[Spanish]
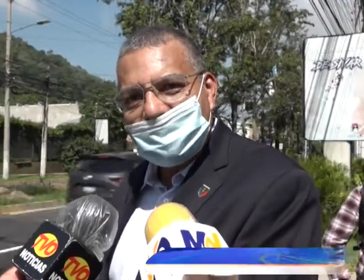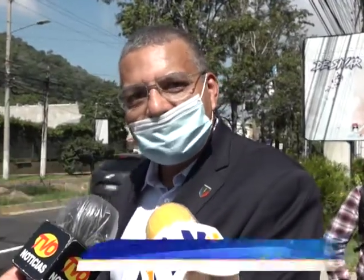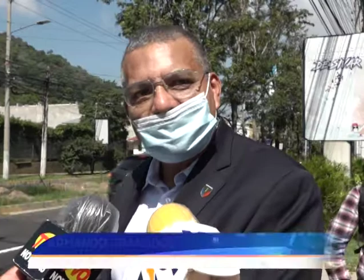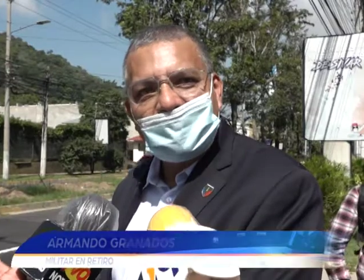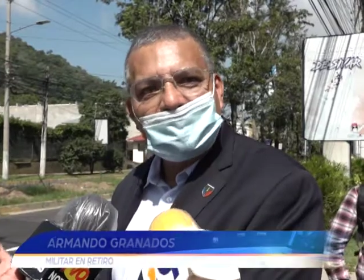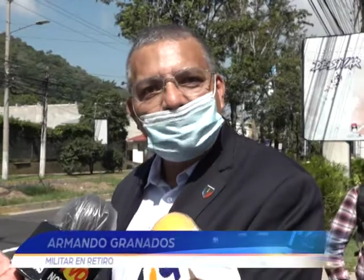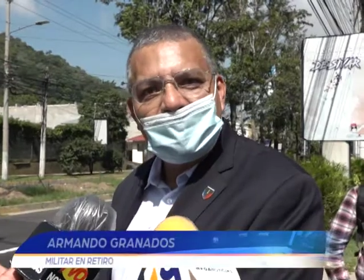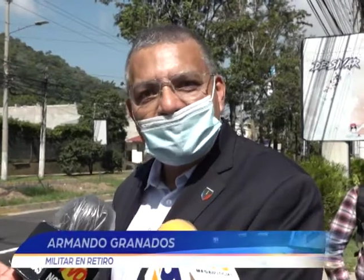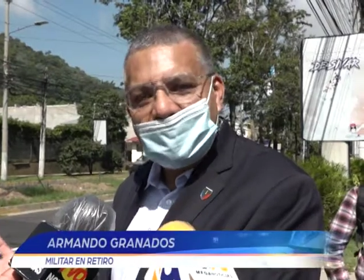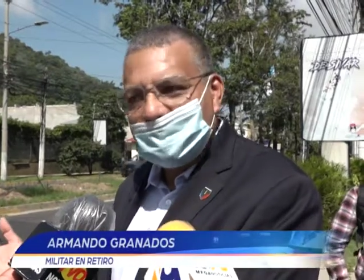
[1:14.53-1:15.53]
estar
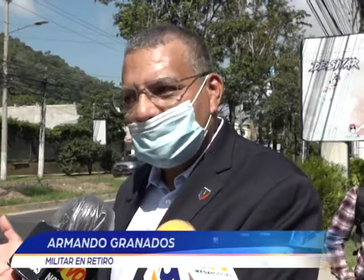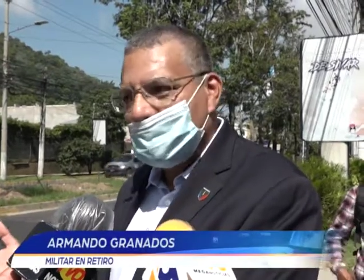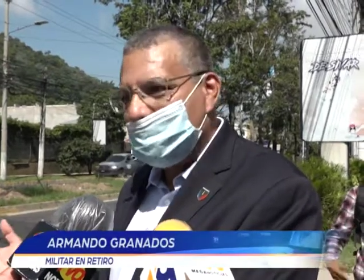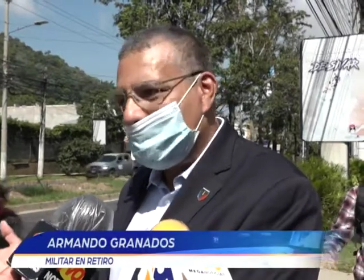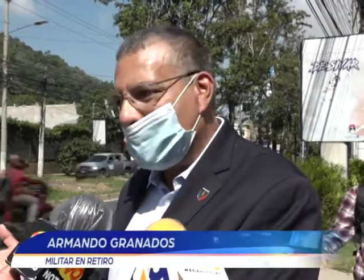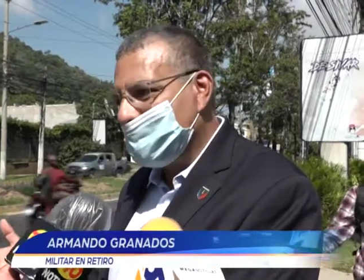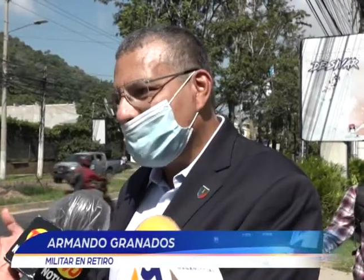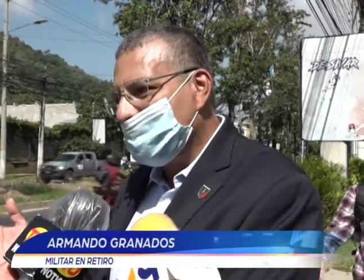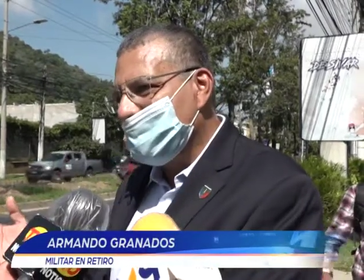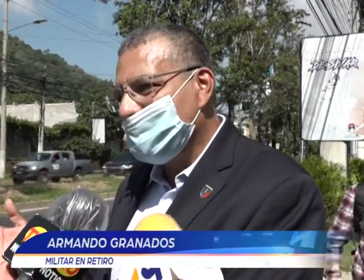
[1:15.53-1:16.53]
dependiendo de
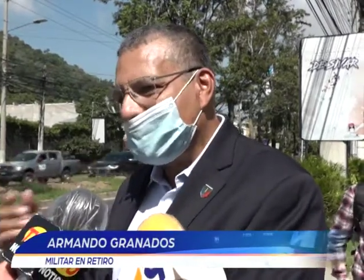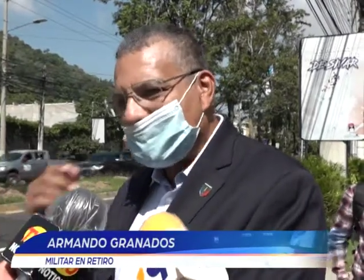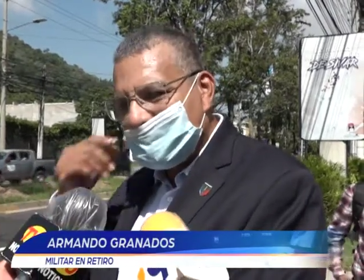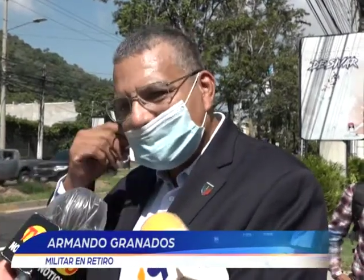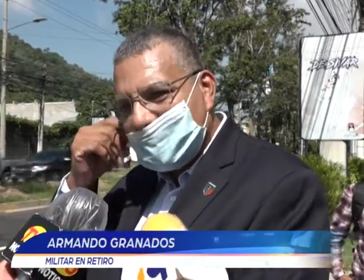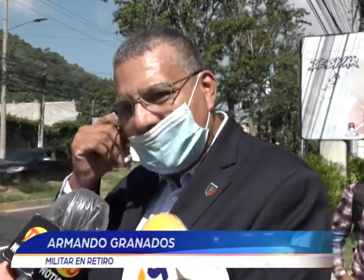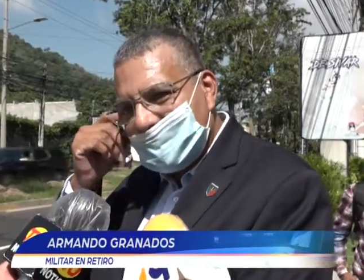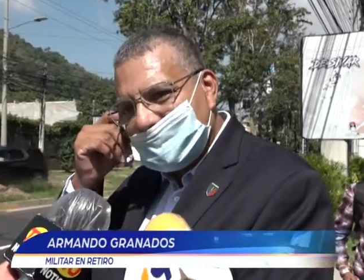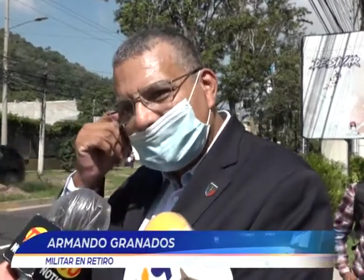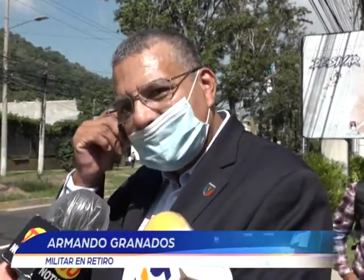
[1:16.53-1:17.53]
préstamos
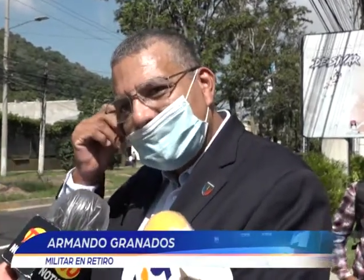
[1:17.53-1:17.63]
internacionales.